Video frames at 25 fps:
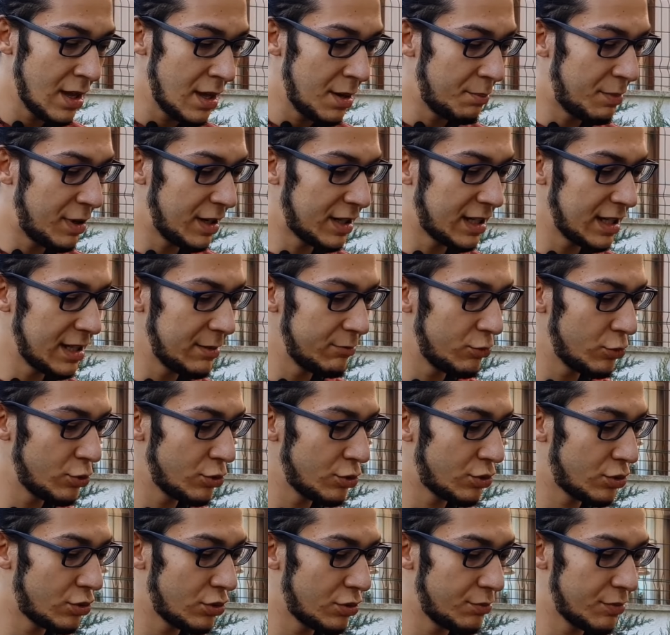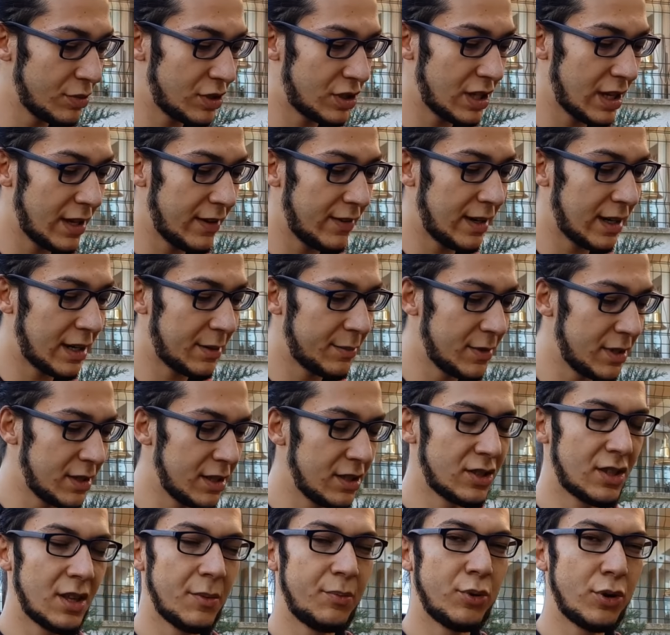Bakayım unuttuğum bir şey var mı?
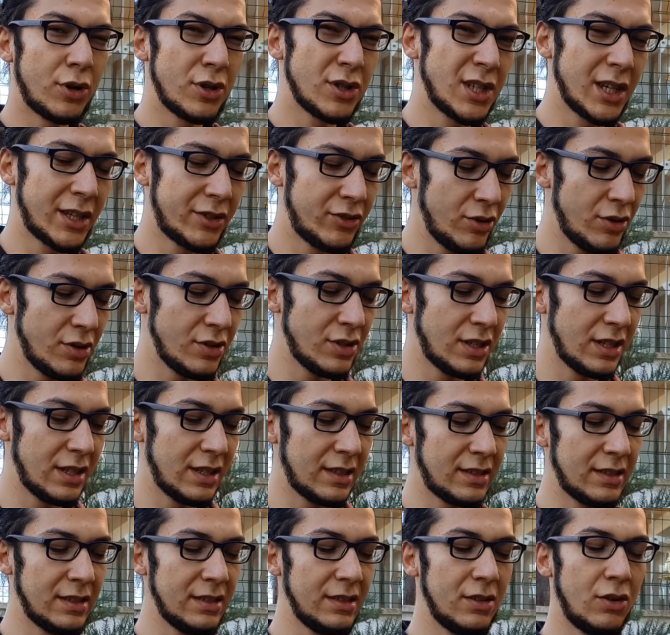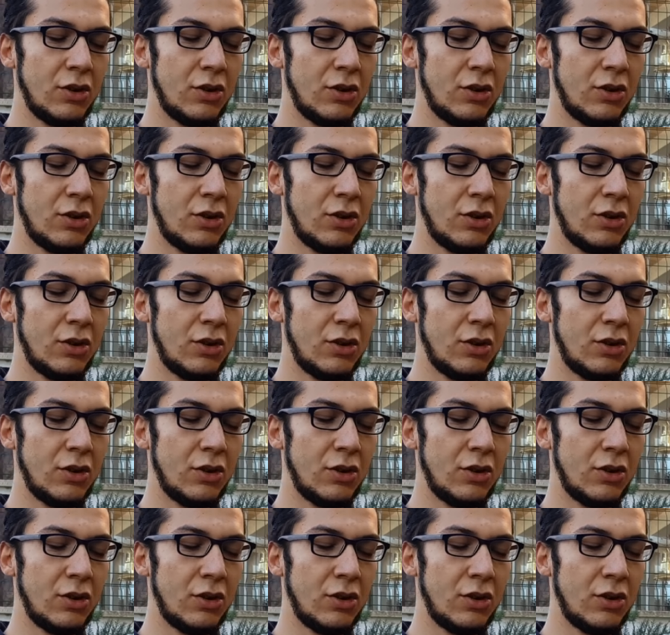İşte projeksiyon cihazı